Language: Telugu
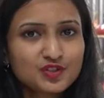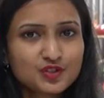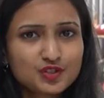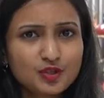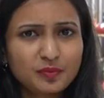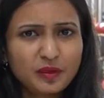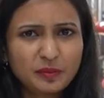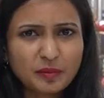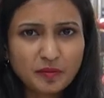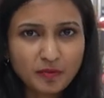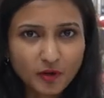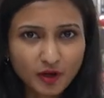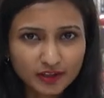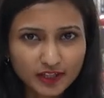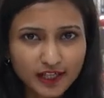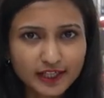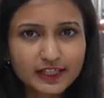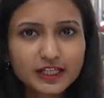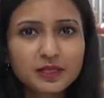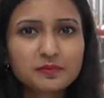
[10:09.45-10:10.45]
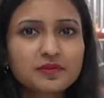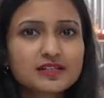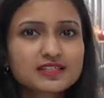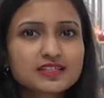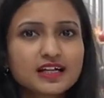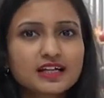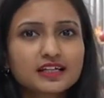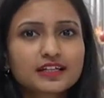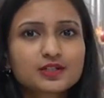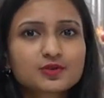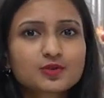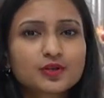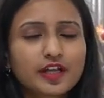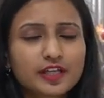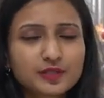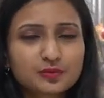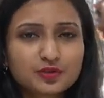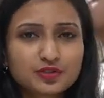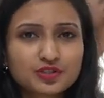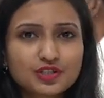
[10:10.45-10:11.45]
సో మినిమం ఒక థర్టీ ప్లస్ కంట్రీస్ కూడా
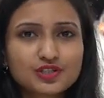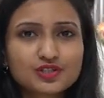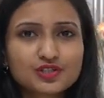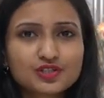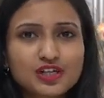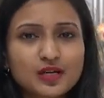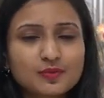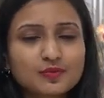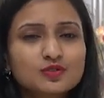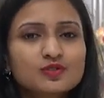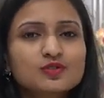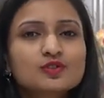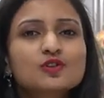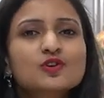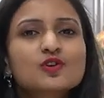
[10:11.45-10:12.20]
ఎక్స్పోర్ట్ చేస్తున్నాము